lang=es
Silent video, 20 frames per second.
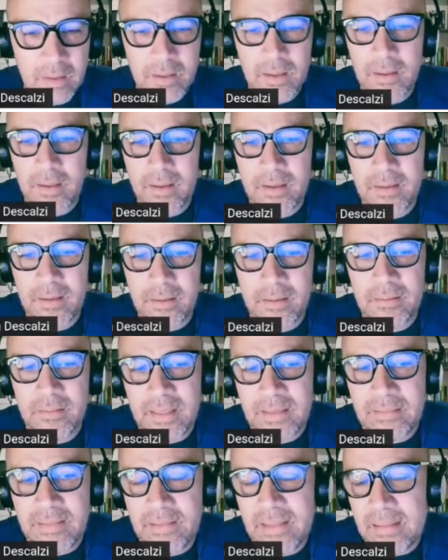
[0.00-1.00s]
Eh, la,
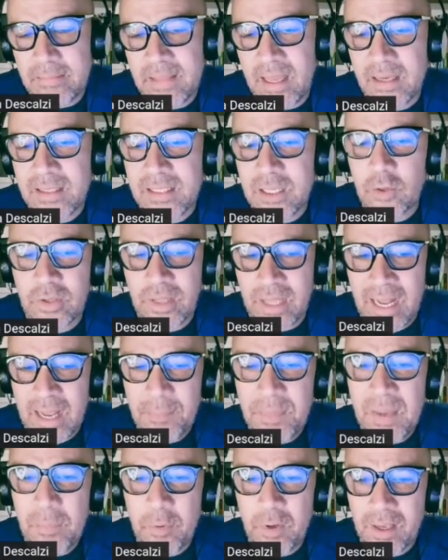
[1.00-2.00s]
la, verdad,
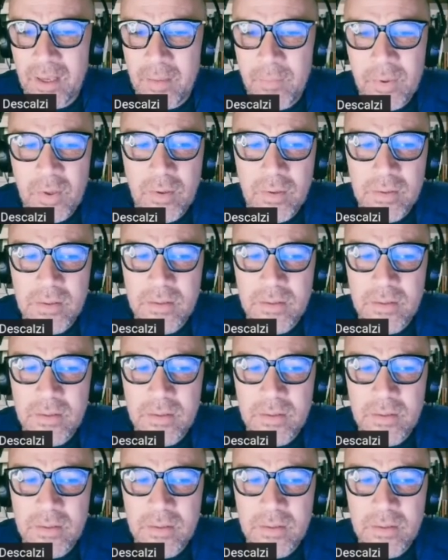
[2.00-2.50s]
no, la verdad me